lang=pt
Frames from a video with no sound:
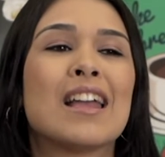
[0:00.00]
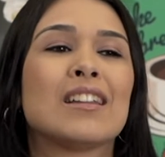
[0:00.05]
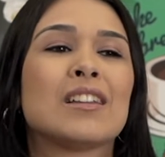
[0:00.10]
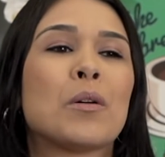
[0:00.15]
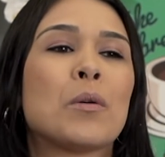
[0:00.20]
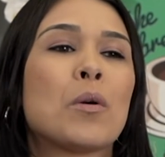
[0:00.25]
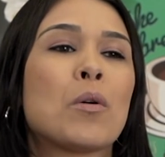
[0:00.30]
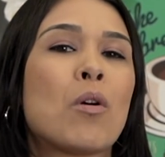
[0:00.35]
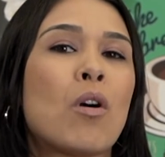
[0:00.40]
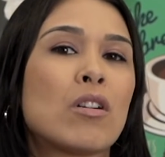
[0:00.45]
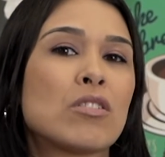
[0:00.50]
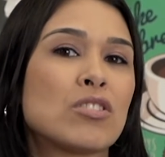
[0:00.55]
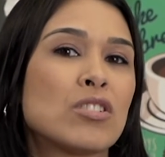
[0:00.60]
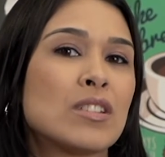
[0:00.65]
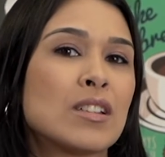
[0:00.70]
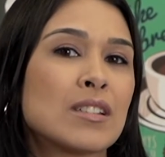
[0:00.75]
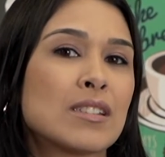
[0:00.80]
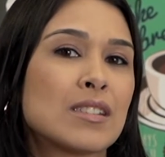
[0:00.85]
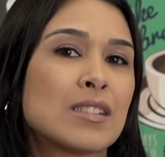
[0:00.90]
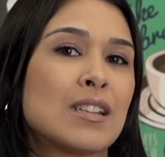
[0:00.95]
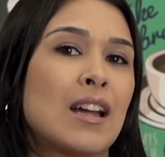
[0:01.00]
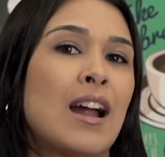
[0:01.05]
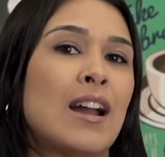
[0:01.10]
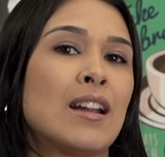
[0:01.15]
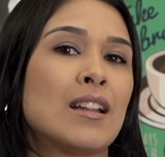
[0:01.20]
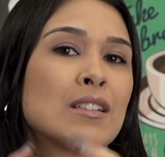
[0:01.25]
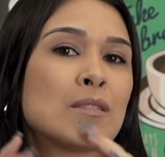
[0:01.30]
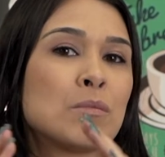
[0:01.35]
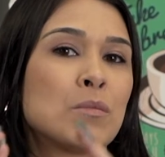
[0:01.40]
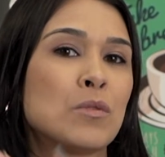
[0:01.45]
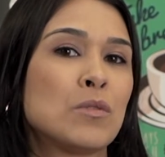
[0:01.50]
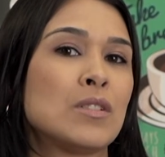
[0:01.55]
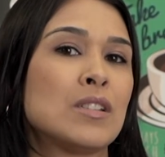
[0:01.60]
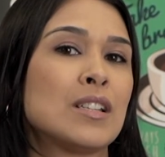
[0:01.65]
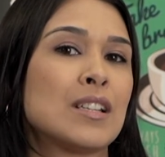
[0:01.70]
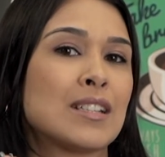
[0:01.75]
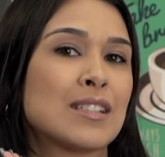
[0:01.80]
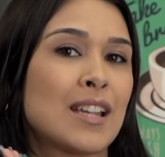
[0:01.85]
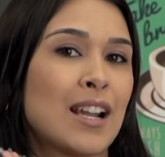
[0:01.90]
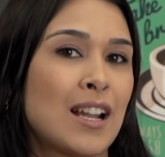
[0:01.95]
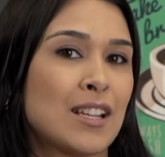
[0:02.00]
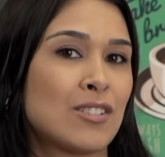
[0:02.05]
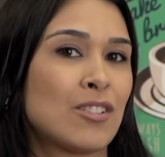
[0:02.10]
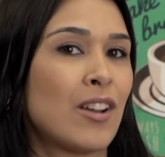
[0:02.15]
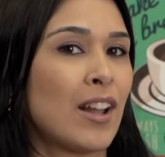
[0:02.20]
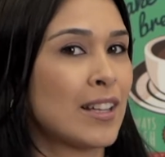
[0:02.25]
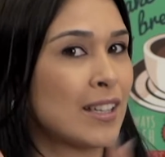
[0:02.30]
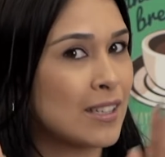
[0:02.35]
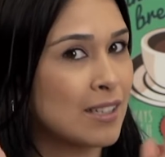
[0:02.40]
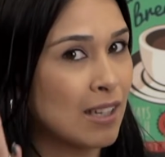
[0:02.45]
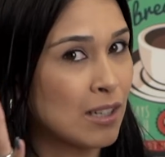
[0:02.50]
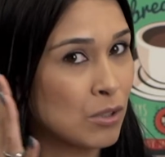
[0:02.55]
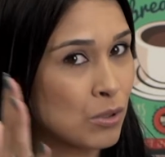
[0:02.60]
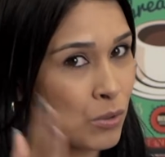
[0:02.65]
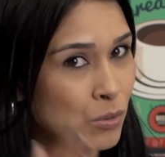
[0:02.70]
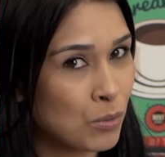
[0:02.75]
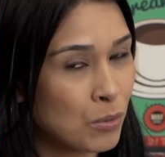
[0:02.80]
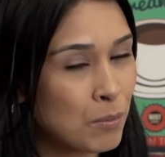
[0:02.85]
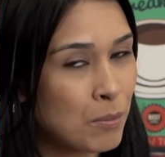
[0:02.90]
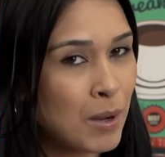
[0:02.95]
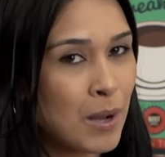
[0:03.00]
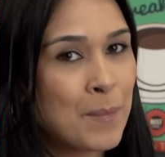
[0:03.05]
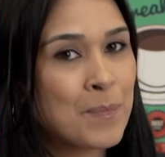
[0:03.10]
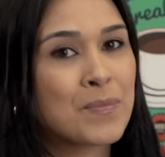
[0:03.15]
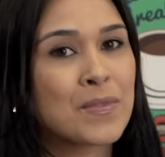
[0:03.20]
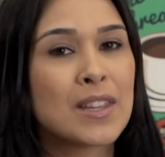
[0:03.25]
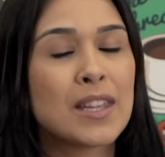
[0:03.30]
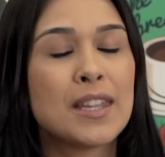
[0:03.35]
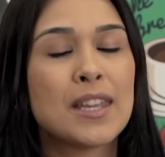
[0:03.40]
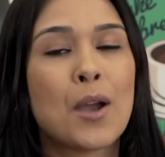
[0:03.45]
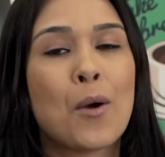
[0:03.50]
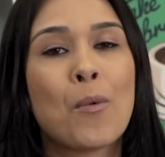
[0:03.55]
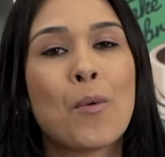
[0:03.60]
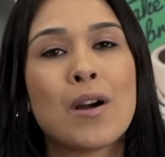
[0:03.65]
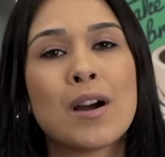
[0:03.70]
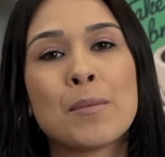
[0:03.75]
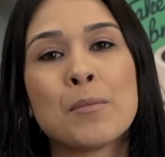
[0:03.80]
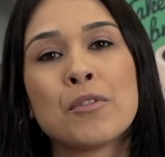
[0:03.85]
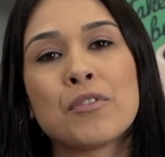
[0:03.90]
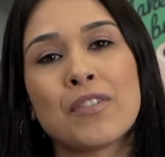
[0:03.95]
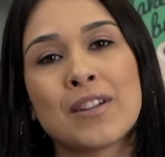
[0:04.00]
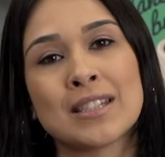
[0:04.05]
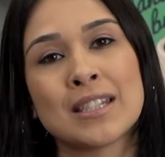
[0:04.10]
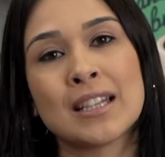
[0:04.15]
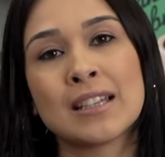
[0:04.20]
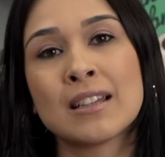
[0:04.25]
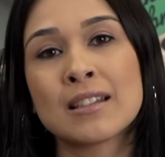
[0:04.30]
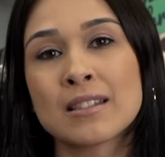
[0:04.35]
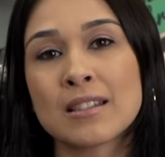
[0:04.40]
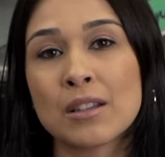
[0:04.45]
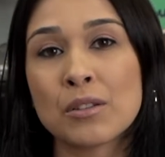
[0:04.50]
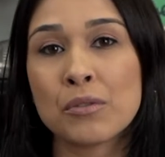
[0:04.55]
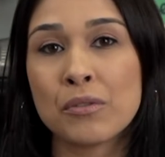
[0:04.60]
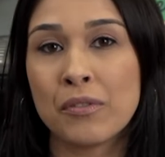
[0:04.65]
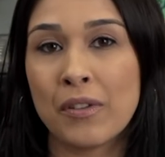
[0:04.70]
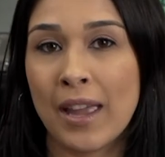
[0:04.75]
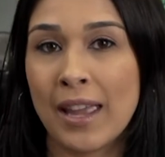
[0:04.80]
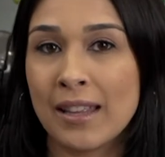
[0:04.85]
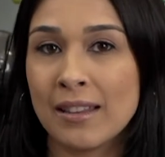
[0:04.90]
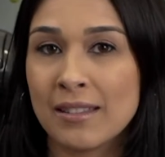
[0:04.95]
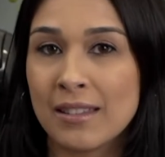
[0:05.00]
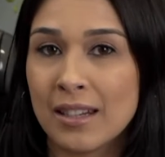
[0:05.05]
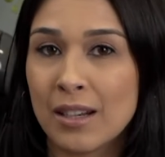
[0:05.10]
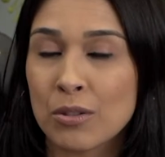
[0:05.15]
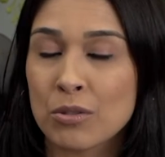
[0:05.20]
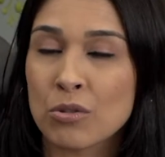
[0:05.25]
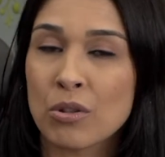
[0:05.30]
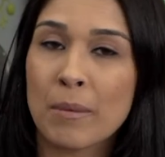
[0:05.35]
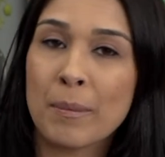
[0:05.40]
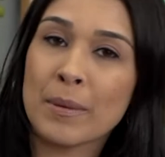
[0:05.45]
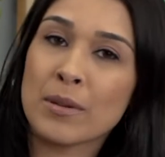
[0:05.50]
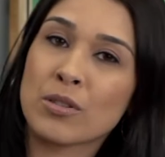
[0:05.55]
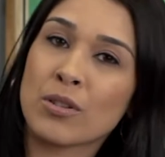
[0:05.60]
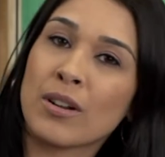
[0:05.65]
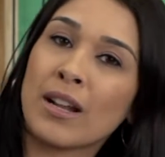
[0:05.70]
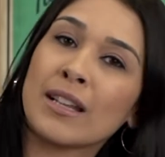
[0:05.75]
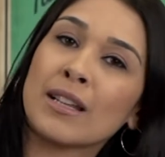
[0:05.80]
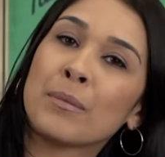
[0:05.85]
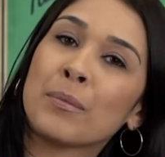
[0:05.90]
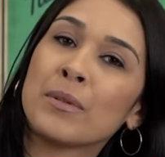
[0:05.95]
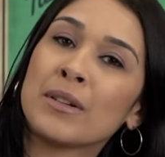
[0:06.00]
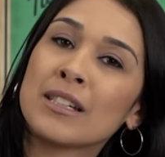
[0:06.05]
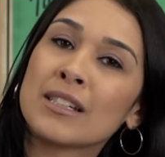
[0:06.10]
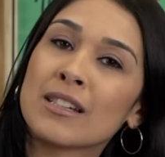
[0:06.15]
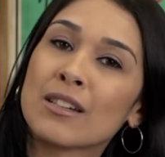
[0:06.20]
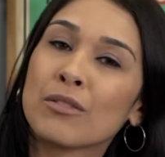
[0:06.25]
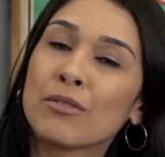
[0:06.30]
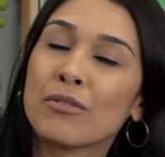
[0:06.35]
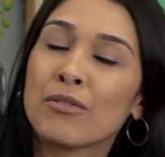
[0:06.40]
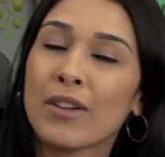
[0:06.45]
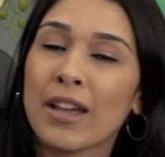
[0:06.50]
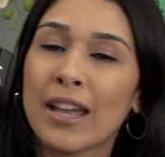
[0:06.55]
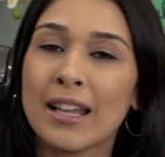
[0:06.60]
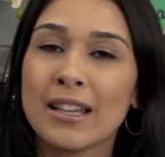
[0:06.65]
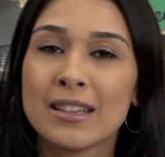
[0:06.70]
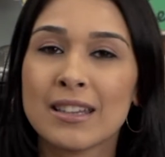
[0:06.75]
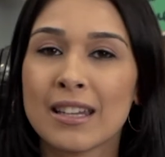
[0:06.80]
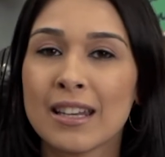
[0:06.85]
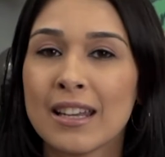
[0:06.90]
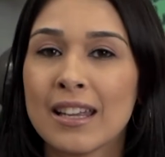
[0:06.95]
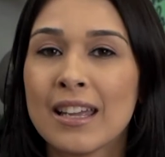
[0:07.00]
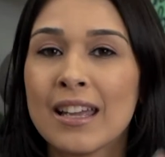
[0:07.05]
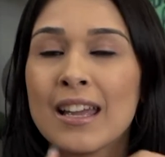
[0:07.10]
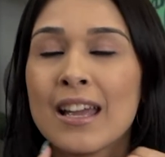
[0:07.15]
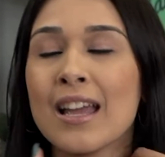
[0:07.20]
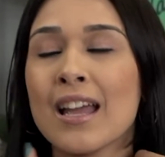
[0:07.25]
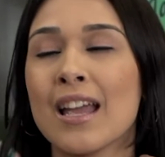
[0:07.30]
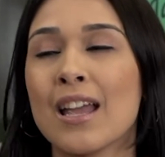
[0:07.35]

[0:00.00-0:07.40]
Então eu gosto de dançar as músicas relacionadas à zumba e eu amo fazer dança do ventre. Eu sou apaixonada por dança do ventre.